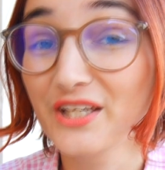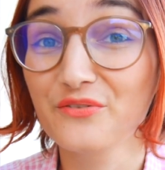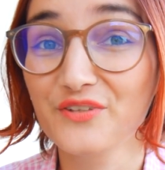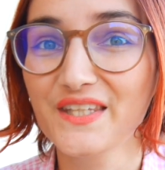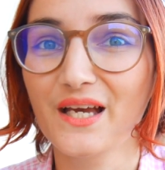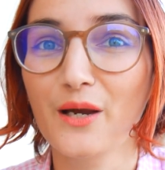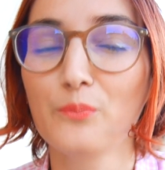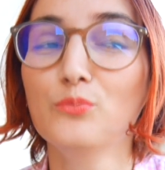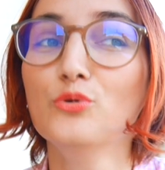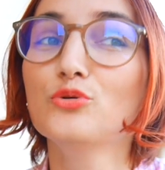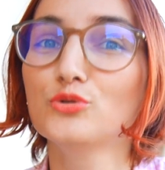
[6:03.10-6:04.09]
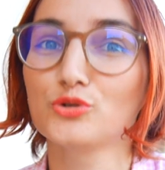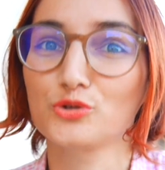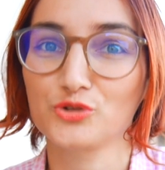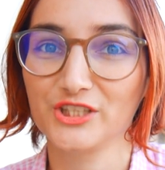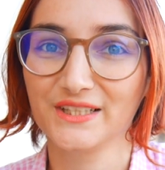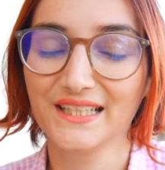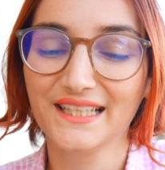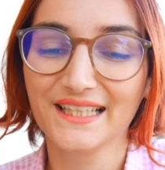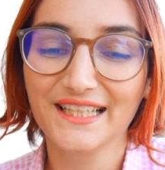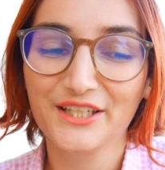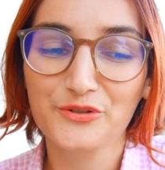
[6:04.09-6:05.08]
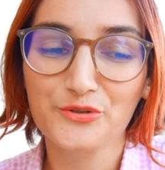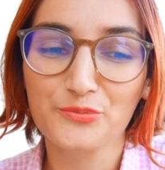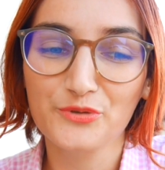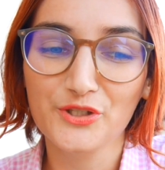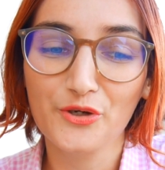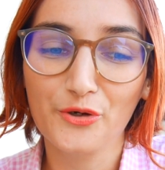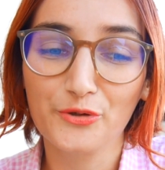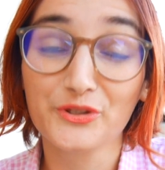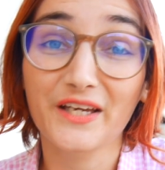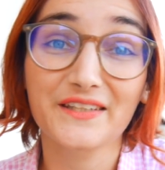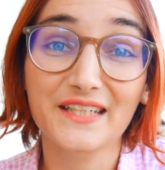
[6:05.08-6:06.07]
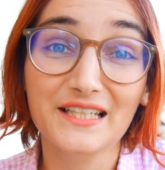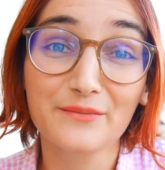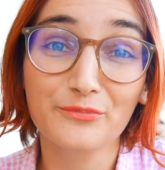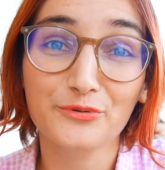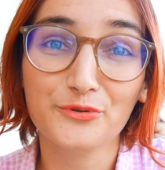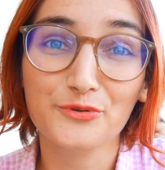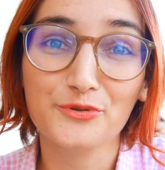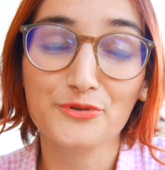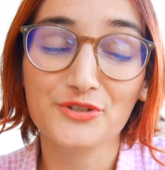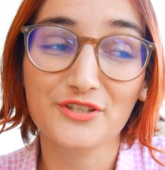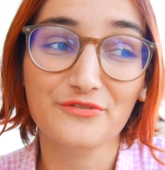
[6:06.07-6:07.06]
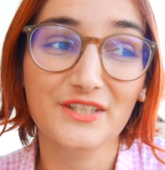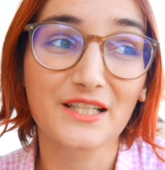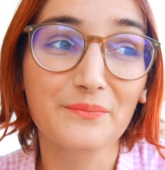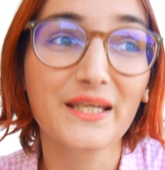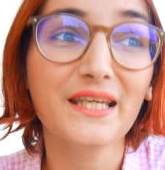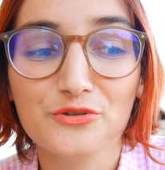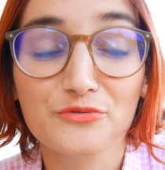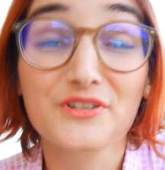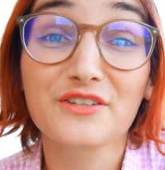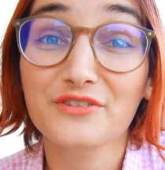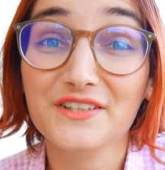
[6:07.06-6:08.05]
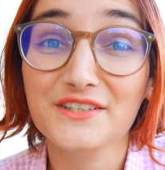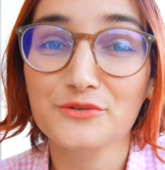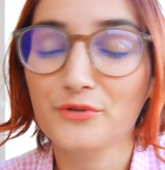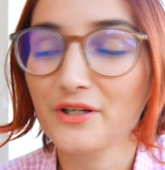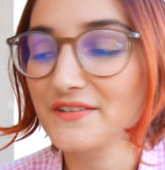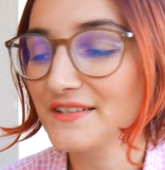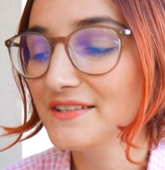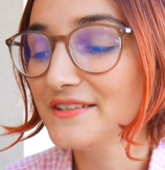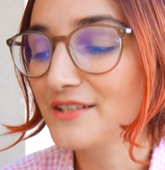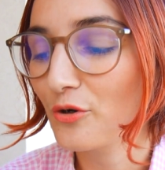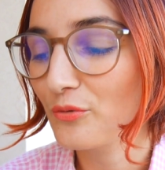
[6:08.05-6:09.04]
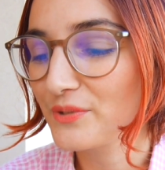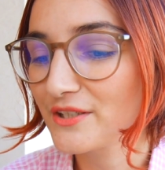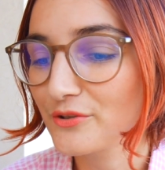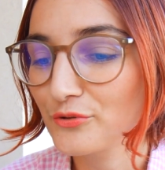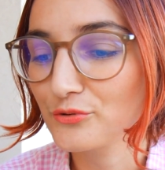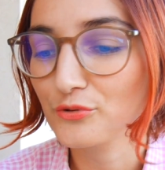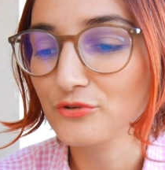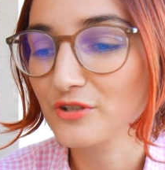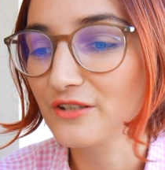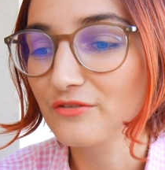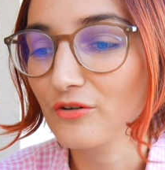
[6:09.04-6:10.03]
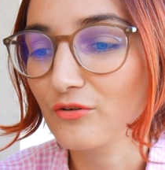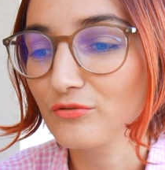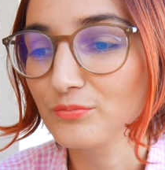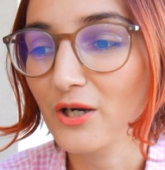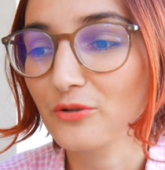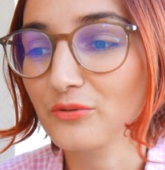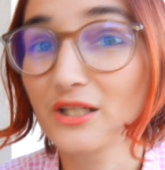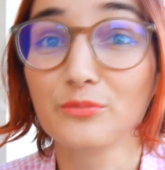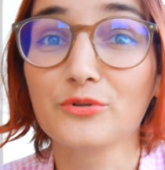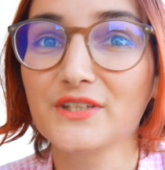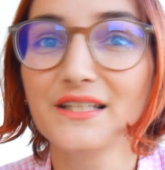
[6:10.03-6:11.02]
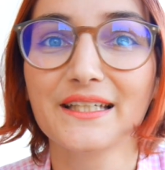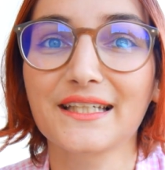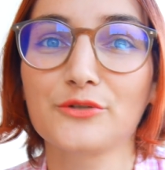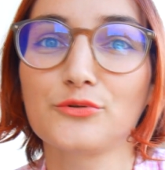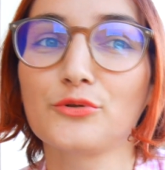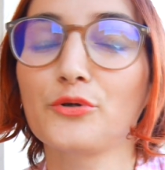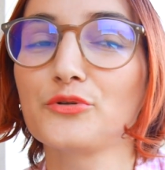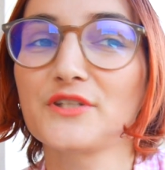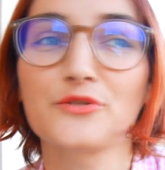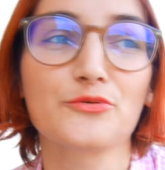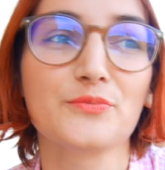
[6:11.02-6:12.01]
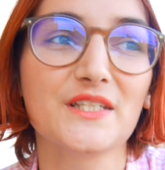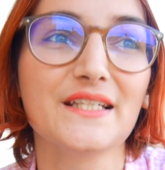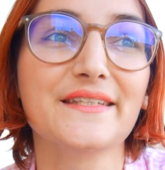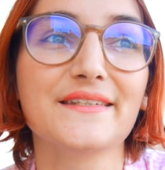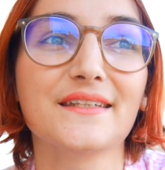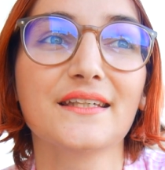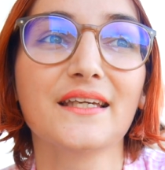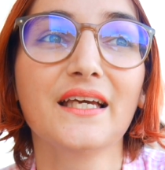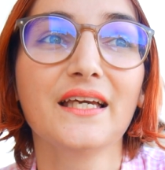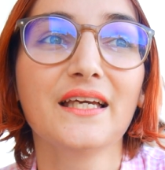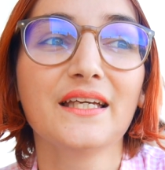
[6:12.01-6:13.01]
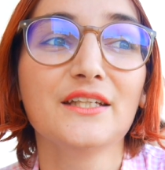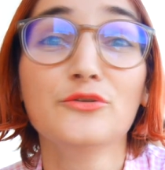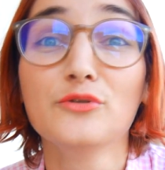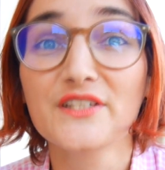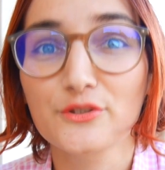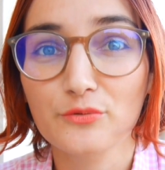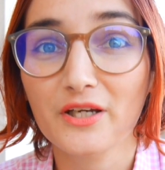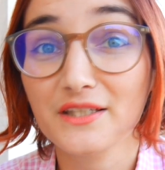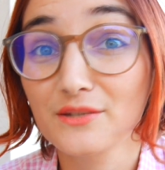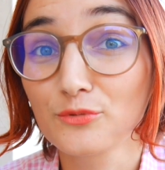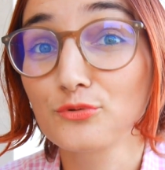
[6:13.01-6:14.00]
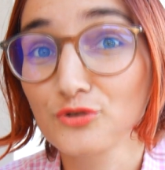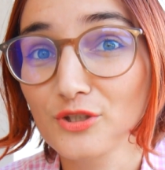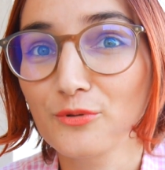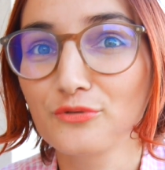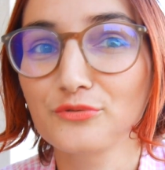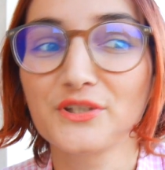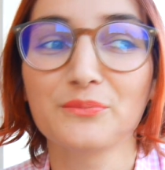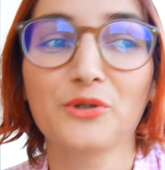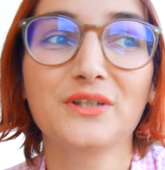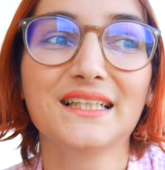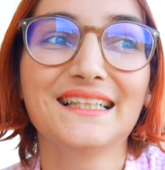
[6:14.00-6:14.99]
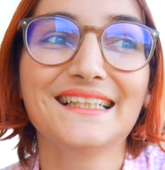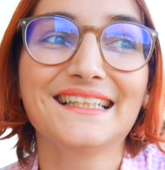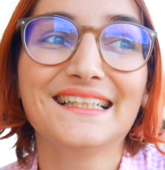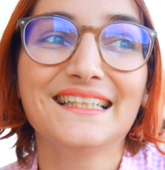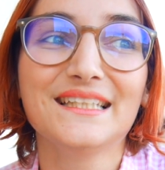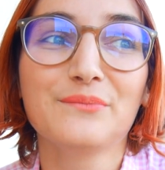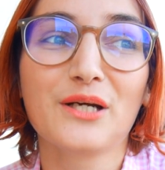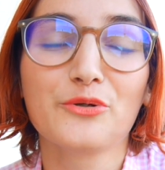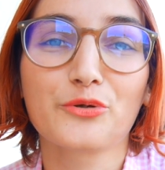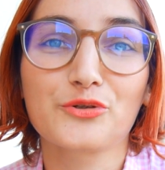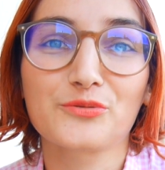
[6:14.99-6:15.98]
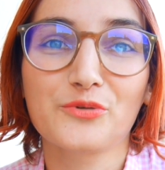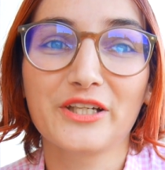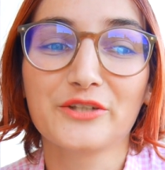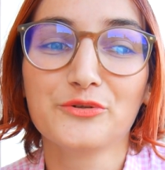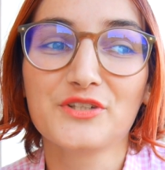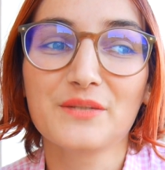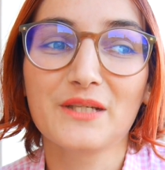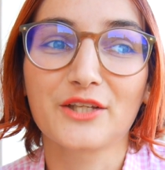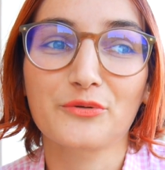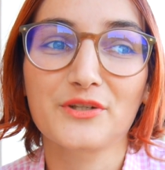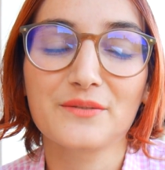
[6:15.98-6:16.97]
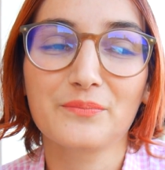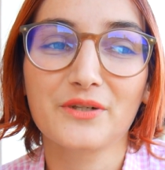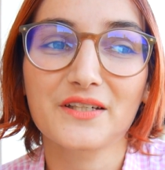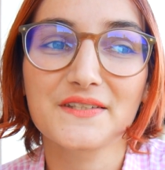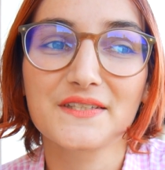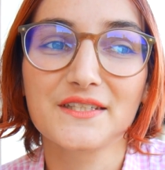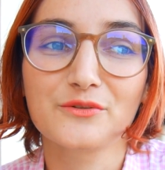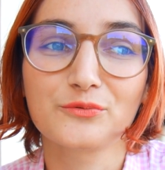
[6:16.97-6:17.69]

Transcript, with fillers: avis a beaucoup changé. Depuis euh, le dernier clip que j'ai filmé, je vous ai fait un discours assez dithyrambique sur ce livre en vous parlant de la beauté de l'écriture, de sa subtilité et de l'histoire qui me touchait profondément. Et malheureusement, la deuxième et la troisième partie